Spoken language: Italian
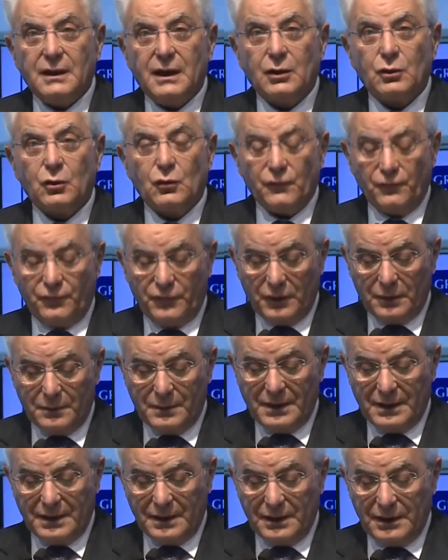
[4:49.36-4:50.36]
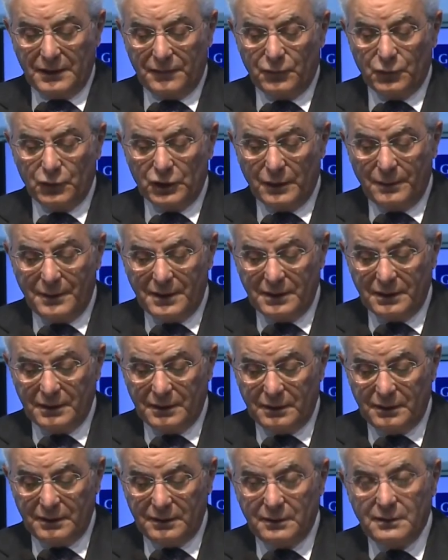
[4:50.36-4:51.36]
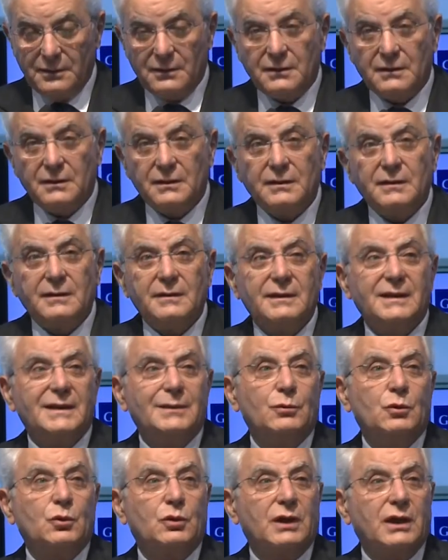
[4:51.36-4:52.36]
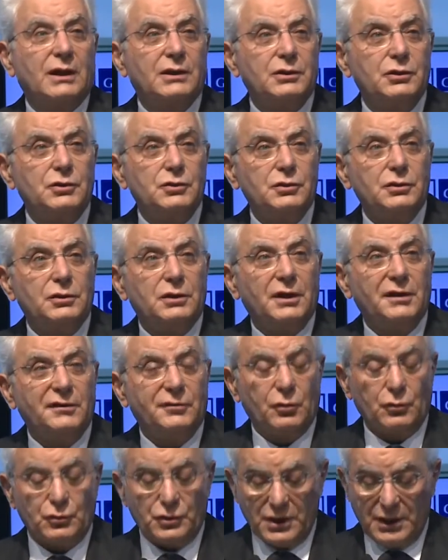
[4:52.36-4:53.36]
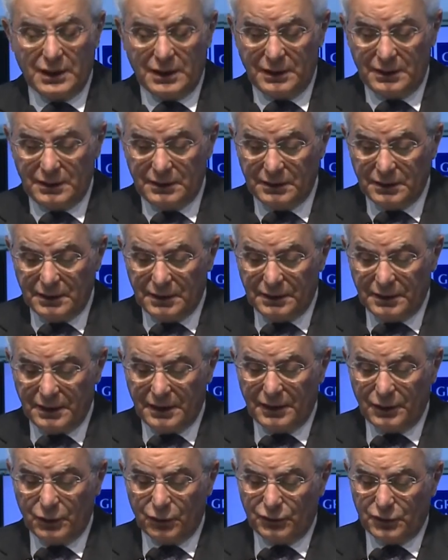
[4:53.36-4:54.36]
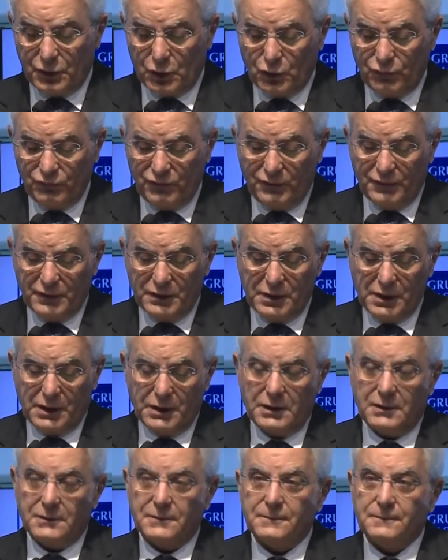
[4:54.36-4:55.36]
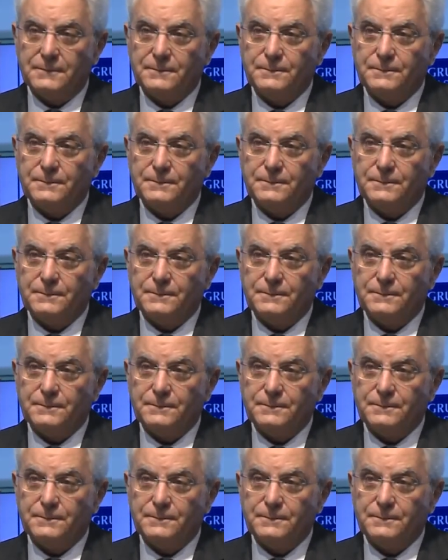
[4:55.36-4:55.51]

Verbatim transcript: a confermare i fondamenti democratici e sociali della nostra convivenza.